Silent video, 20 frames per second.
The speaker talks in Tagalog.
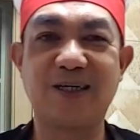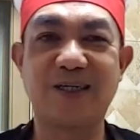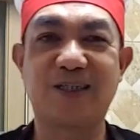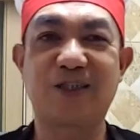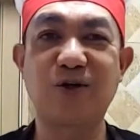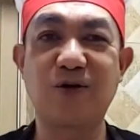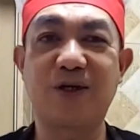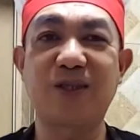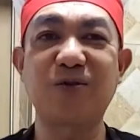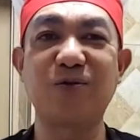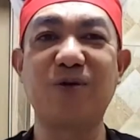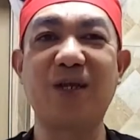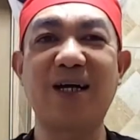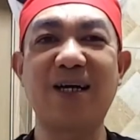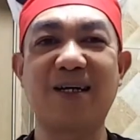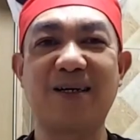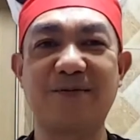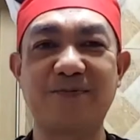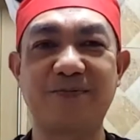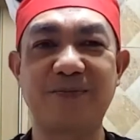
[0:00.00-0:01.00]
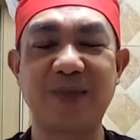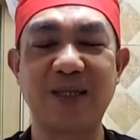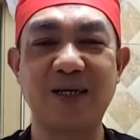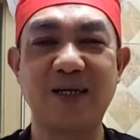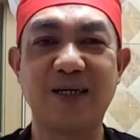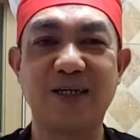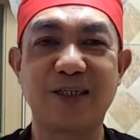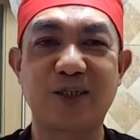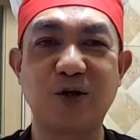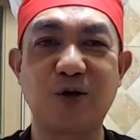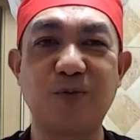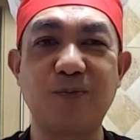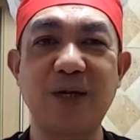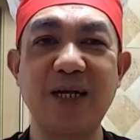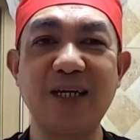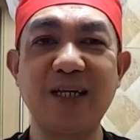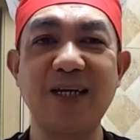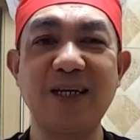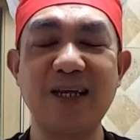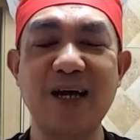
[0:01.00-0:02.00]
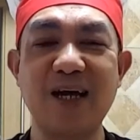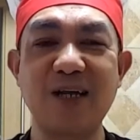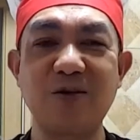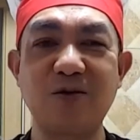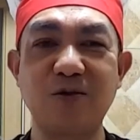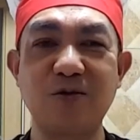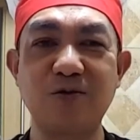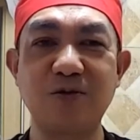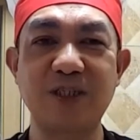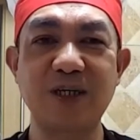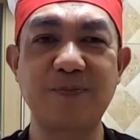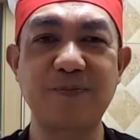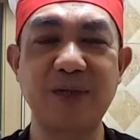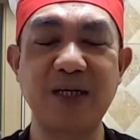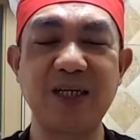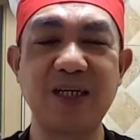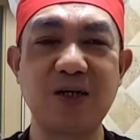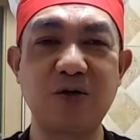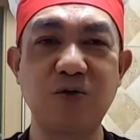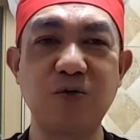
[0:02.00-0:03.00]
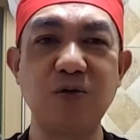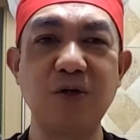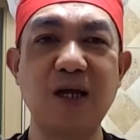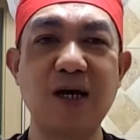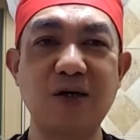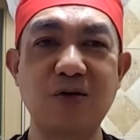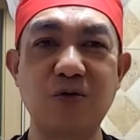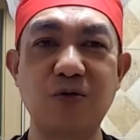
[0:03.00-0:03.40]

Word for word: So ito na. So may nanalo doon sa pinahula